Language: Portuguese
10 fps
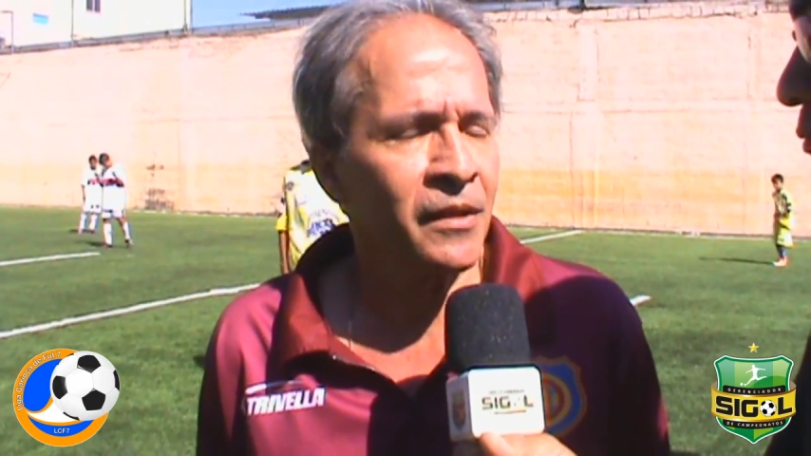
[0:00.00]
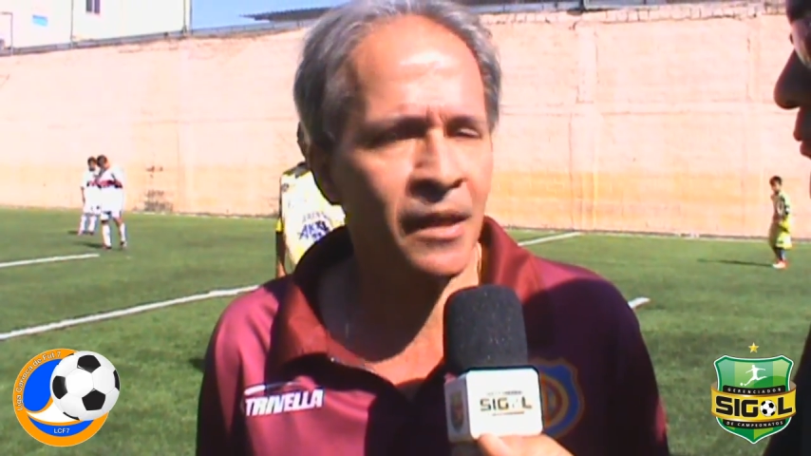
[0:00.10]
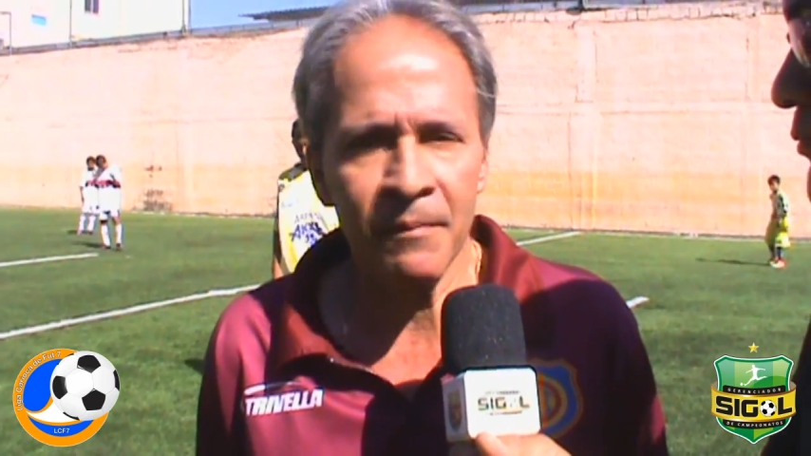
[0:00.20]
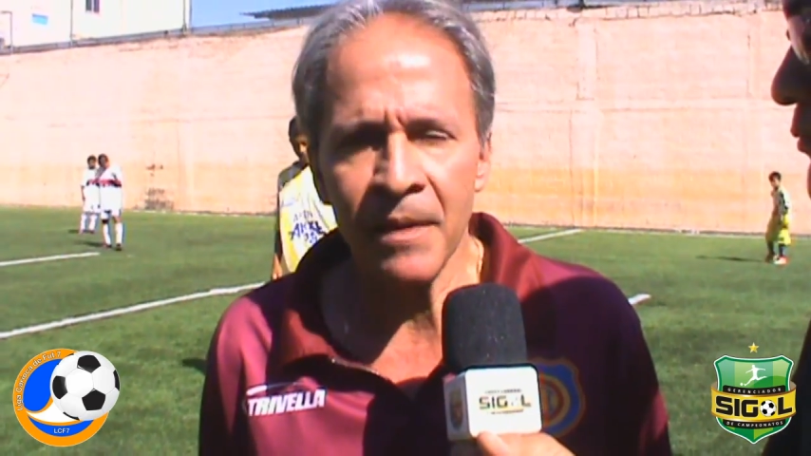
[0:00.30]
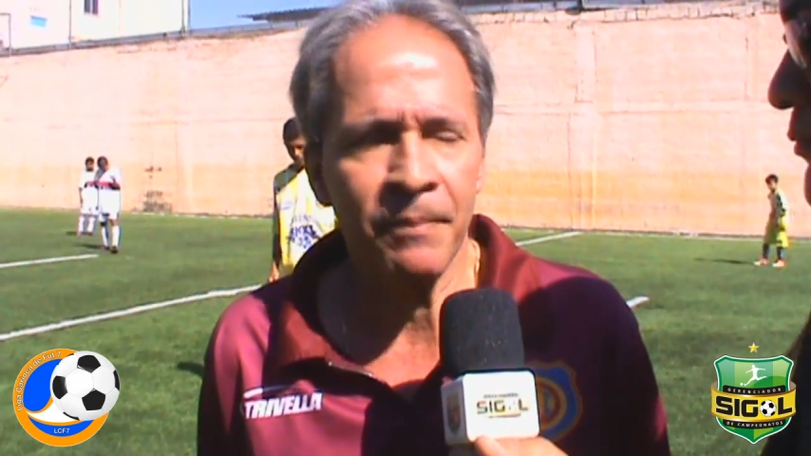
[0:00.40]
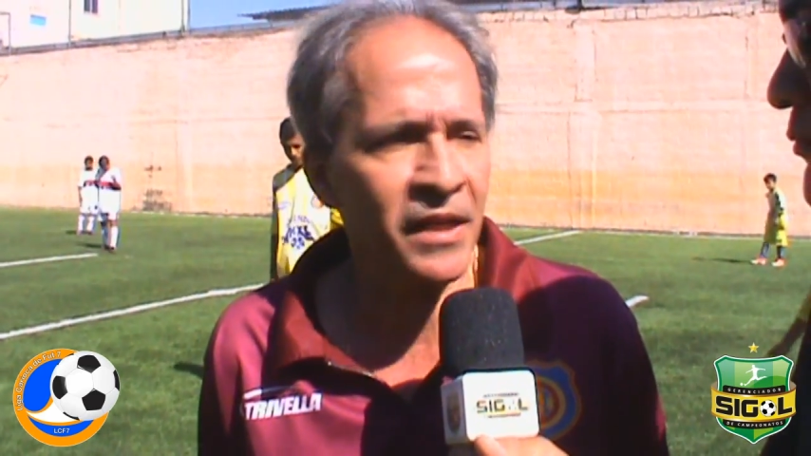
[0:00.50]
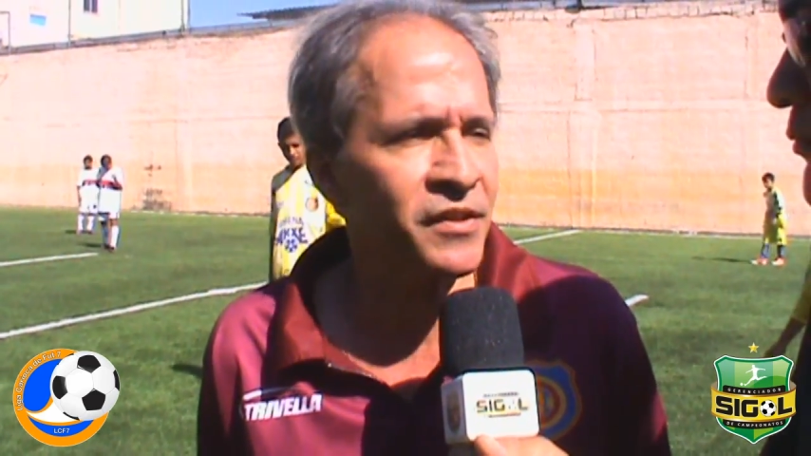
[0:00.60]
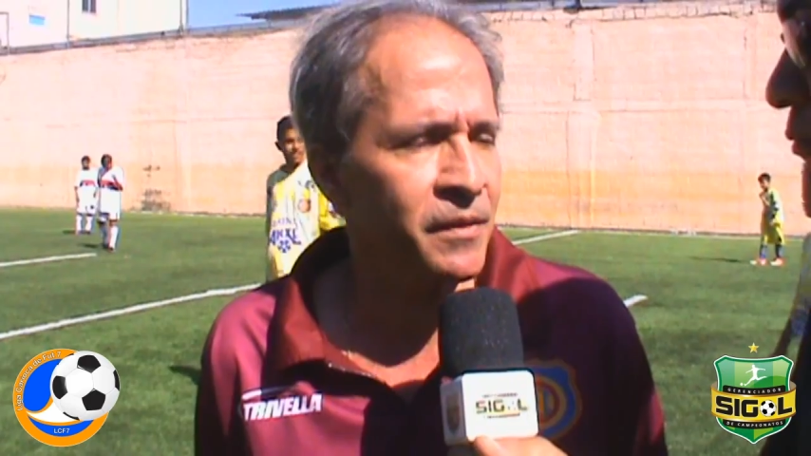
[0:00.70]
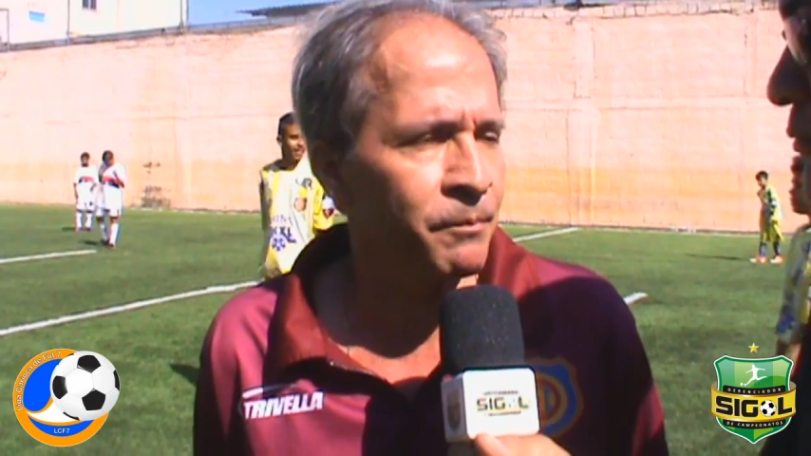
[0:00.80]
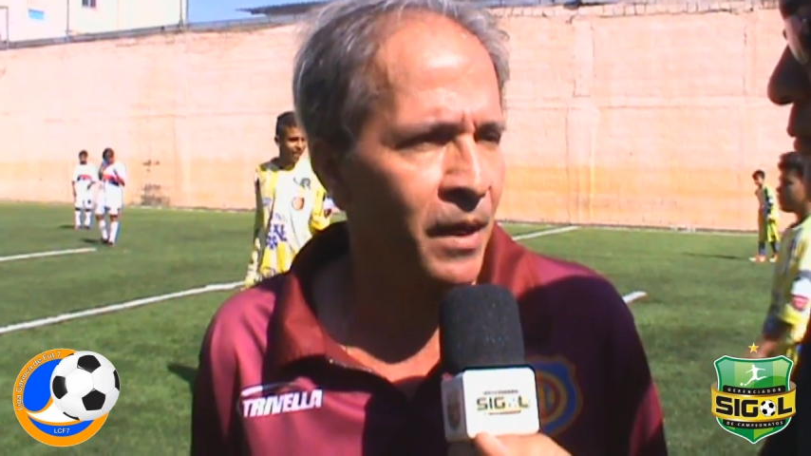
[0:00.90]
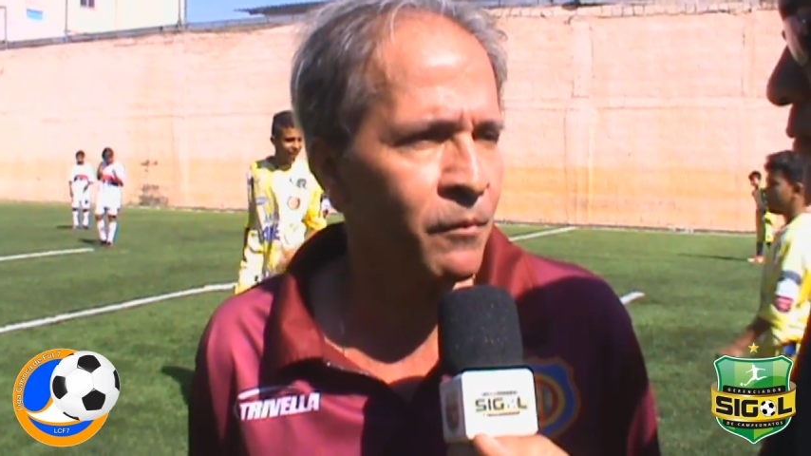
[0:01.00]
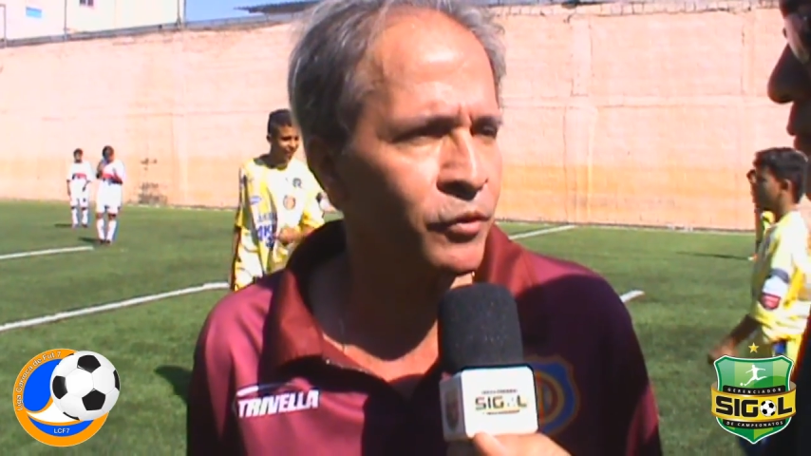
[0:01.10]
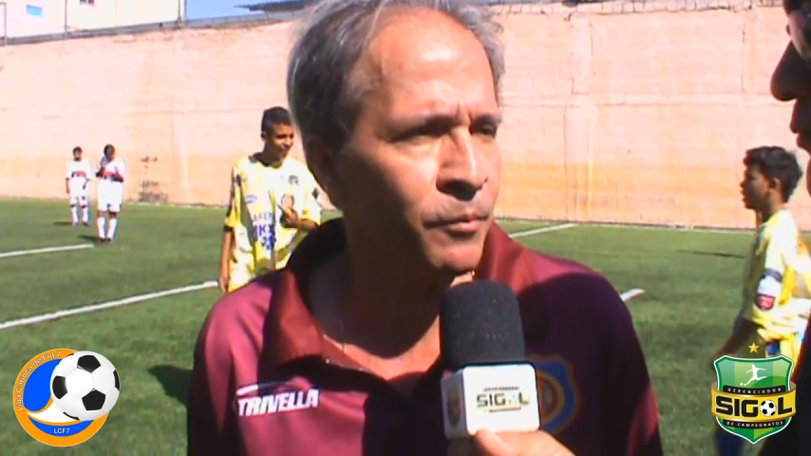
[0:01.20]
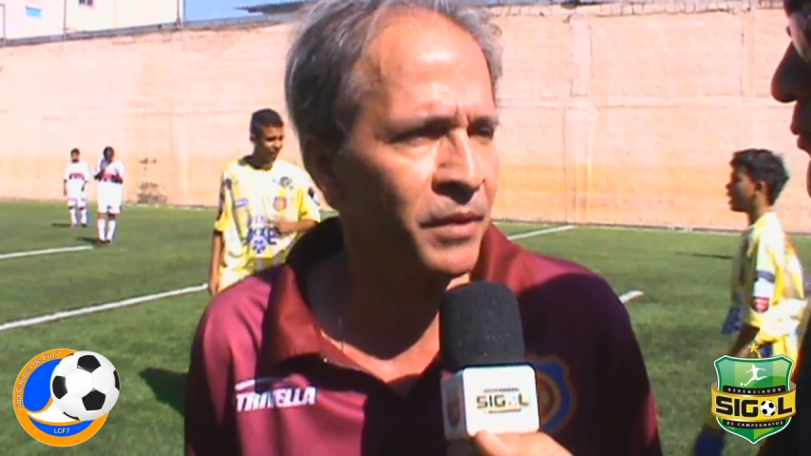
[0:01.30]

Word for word: Também participamos do